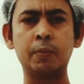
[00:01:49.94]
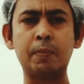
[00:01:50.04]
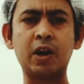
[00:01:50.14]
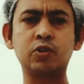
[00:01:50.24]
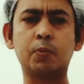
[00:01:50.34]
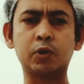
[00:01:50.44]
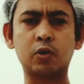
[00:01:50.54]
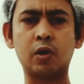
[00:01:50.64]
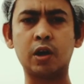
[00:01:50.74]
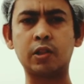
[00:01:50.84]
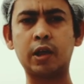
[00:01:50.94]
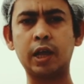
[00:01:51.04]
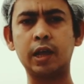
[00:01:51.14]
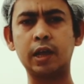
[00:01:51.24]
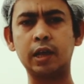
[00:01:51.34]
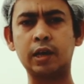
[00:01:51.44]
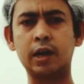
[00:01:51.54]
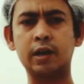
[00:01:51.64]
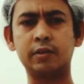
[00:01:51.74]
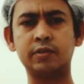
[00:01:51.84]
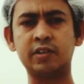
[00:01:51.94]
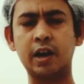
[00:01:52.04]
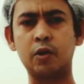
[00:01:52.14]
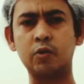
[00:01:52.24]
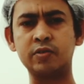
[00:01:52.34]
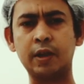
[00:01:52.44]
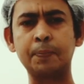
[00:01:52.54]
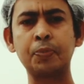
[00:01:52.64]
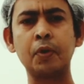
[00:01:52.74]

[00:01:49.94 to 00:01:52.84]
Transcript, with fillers: বাণিজ্য মন্ত্রণালয় থেকে এটা জানানো হয়েছে